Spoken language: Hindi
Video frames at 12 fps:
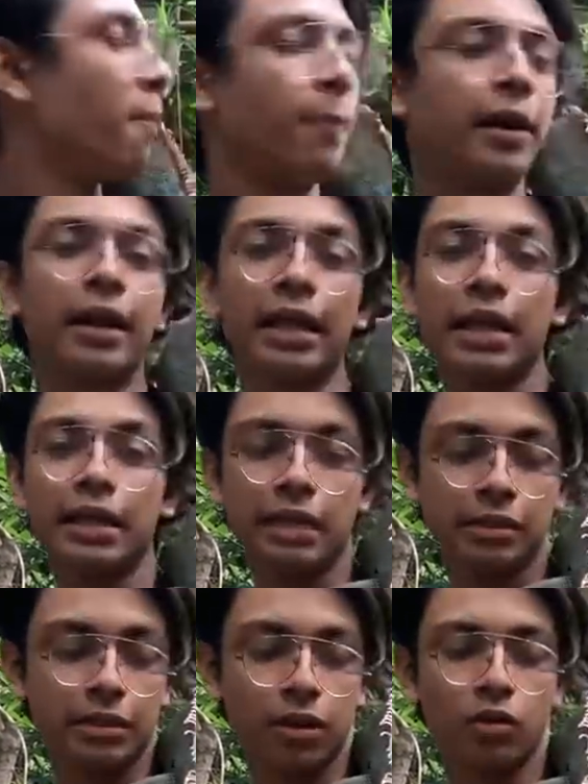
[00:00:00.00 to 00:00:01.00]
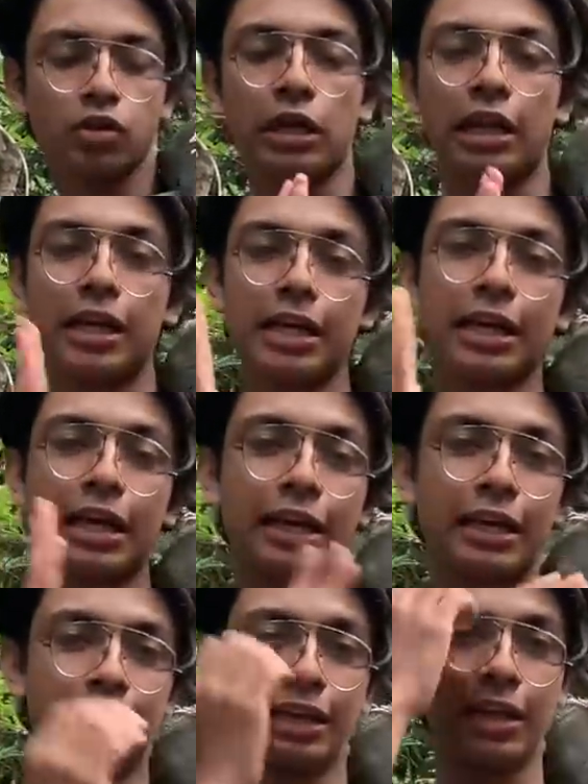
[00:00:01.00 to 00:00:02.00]
पर नहीं ये इसका कुछ अलग ही
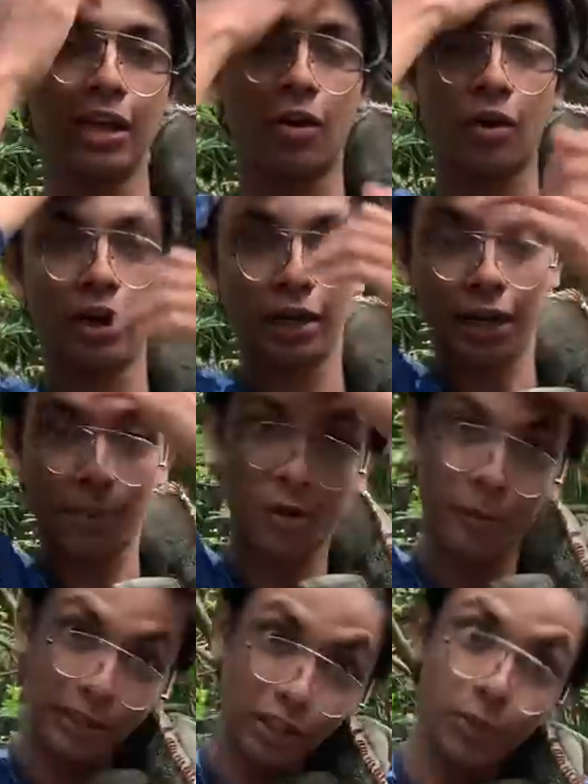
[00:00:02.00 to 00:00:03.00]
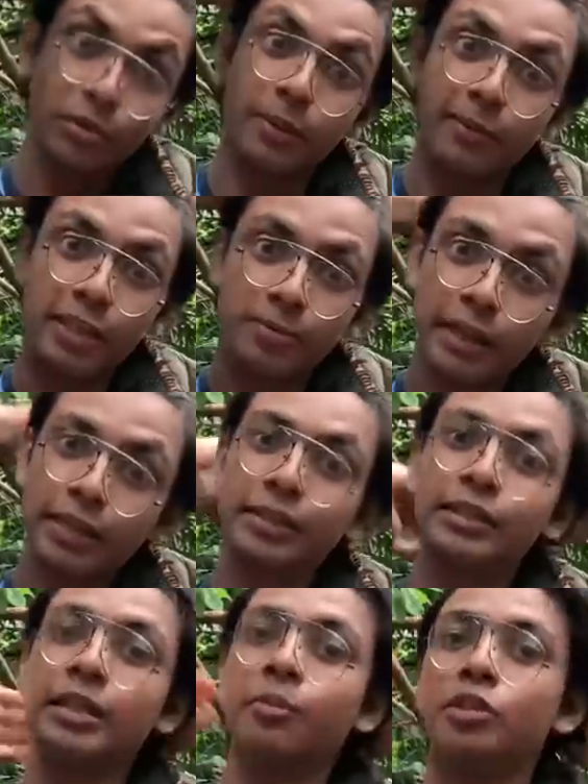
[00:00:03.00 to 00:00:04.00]
कलरेशन है और अगर आपको पता है तो मुझे प्लीज़ बता
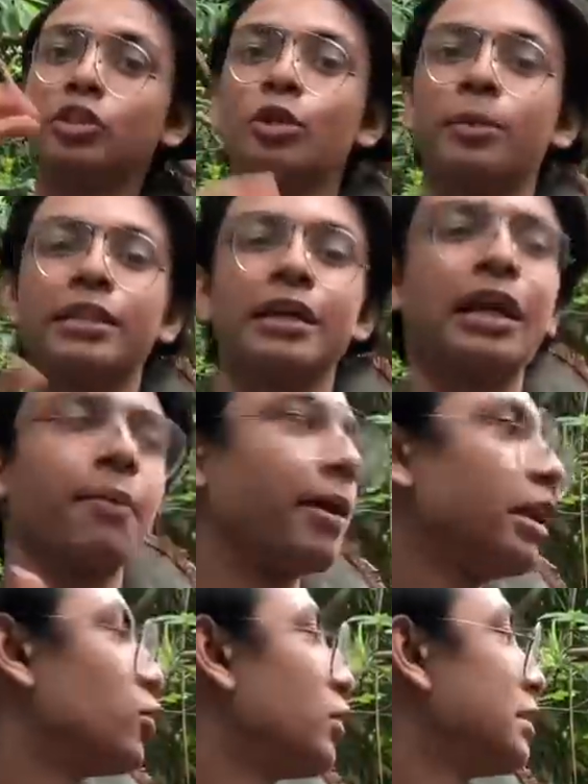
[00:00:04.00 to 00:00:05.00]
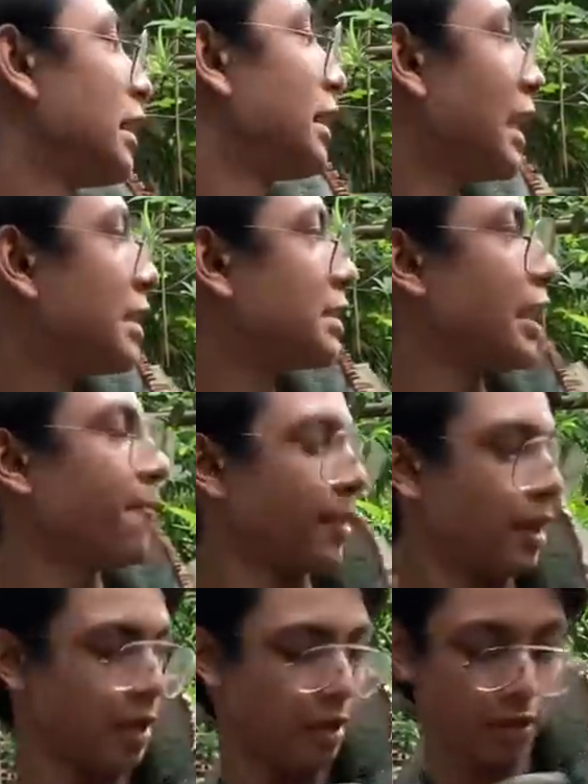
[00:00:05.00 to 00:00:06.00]
दीजिए मुझे तो पता है आपके लिए छोटा सा टास्क है
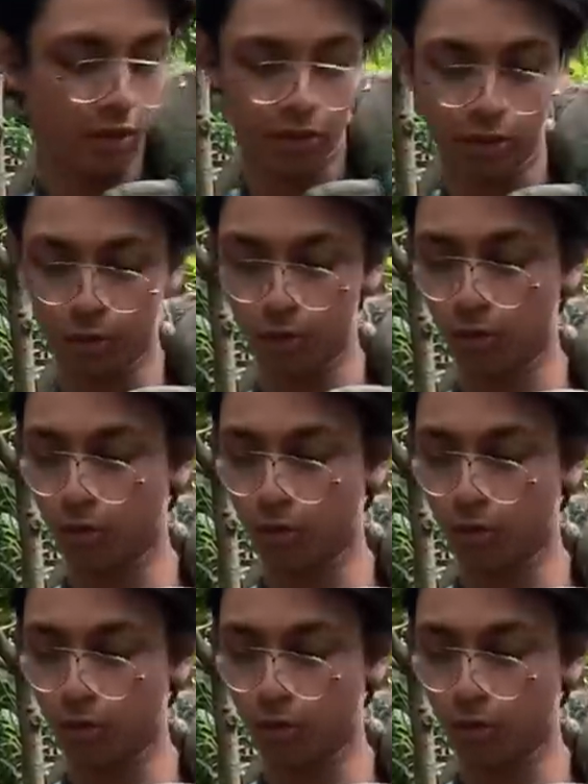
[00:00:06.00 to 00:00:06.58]
तो